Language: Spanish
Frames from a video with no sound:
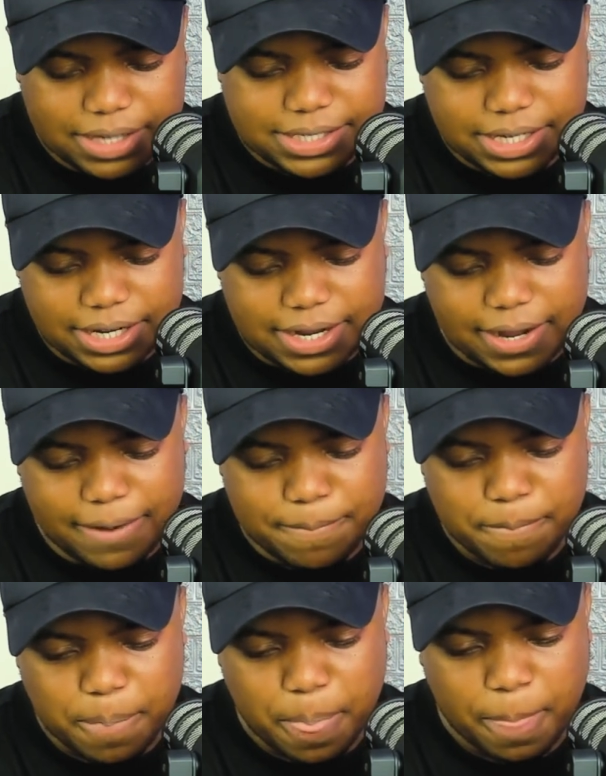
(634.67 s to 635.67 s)
chica
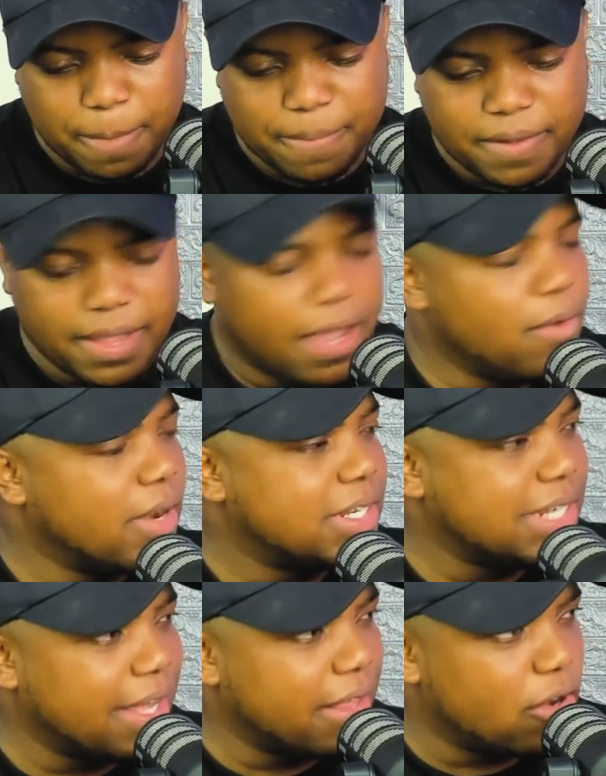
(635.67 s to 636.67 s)
es una
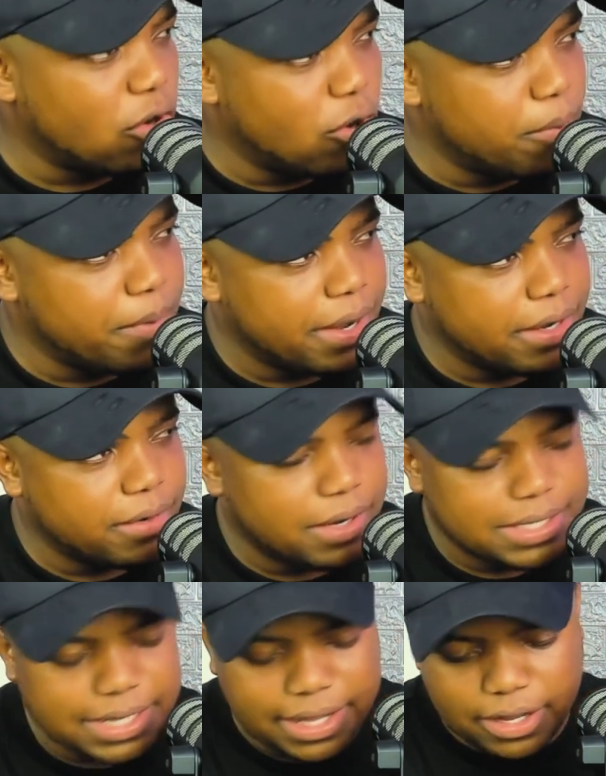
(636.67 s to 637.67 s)
chica de Colombia, una
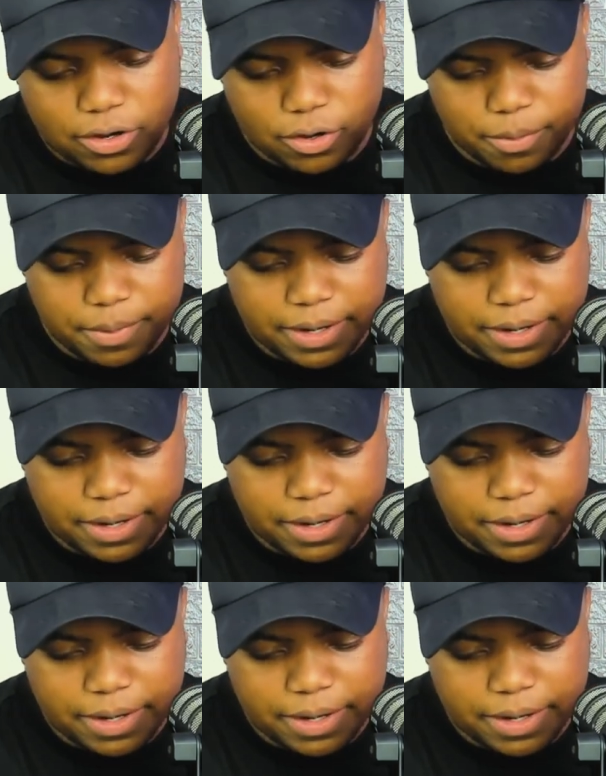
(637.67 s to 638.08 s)
chica de Colombia.